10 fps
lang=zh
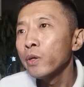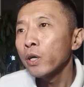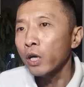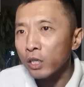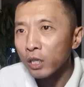
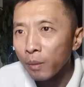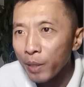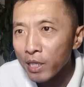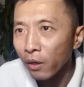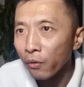可是他
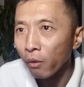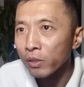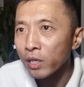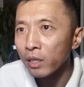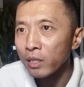没想到，
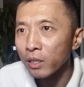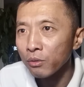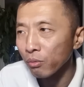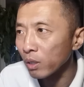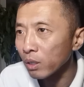这个尹
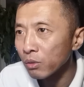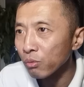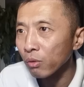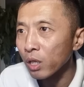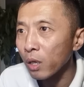素林
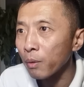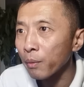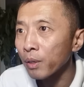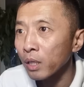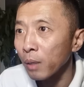速度特别
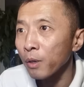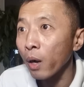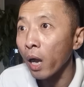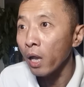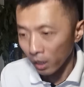特别
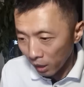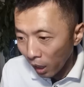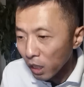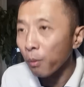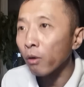快，
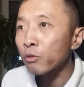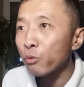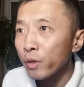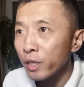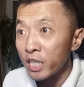他一跑
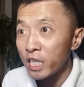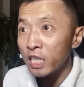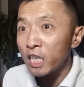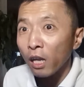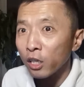追上，几
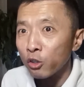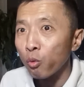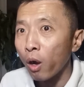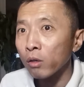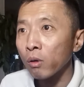下给
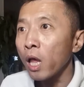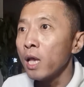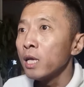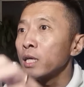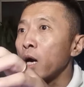抓住了，
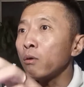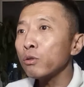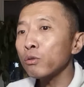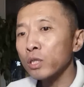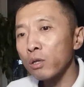然后
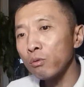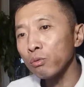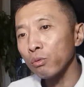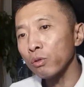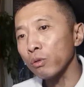就伸出
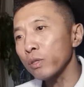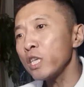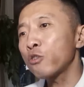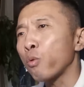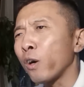左手
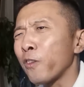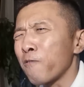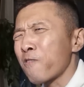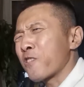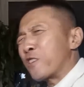一抓他，
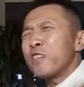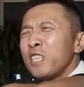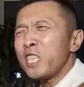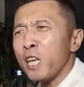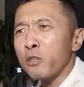直
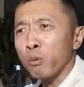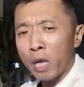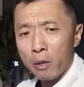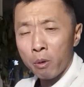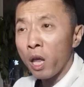接就
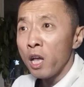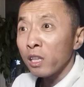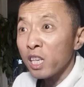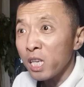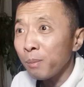勒过来，
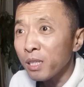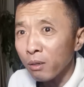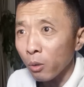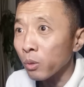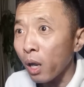那胳膊劲儿
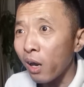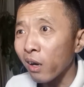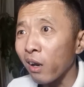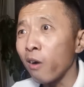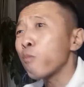老大
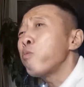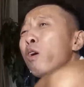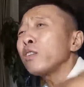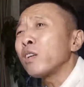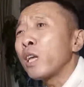了，
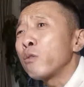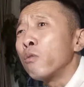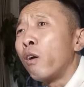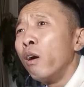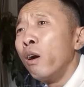啪就勒
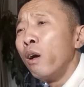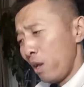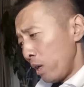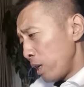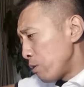住，
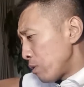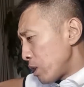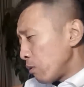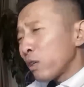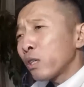勒住
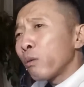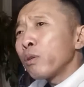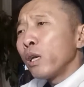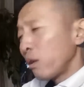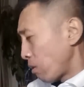之后，他
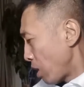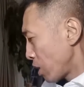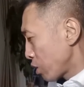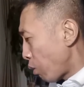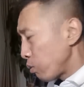从这里头
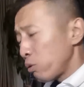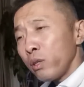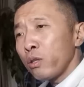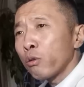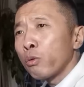抽出
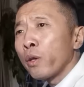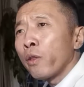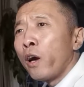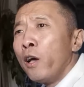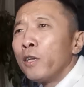一个小锤
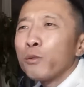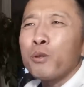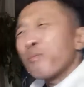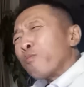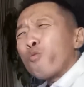子，就
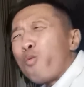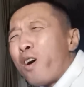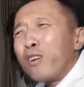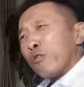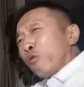这么咚
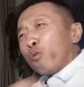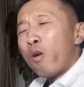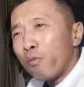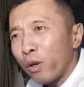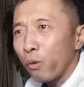咚
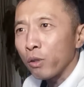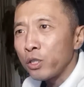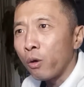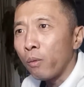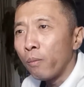往脑袋
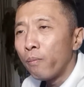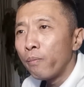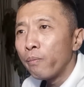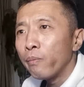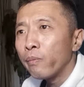敲，
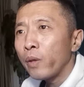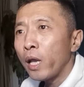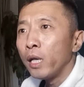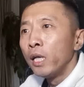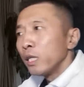
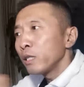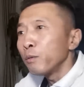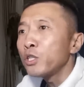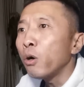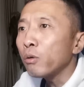哎，这
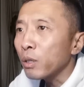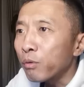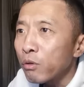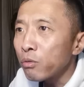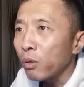么敲也
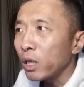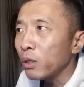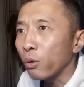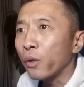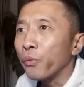不是说
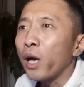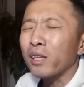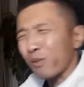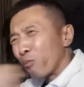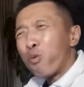力度很
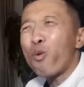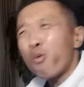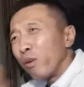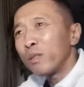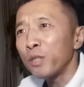大，但
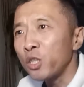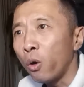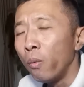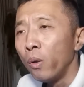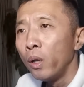哐哐那么
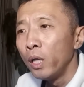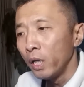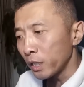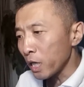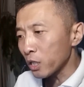敲。
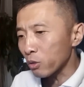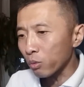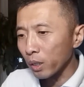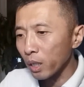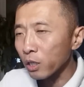这时
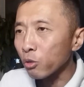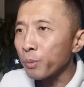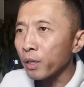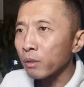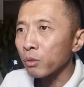候那个周
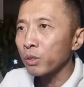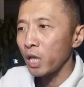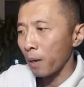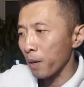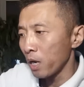兵从
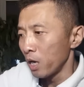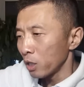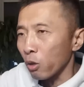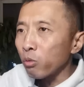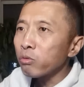前面
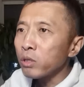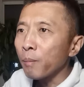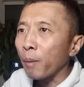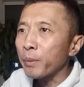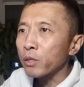抽出那
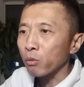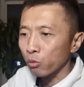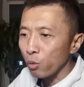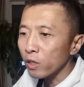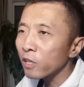把匕首，
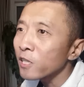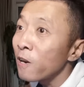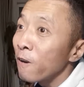对着他身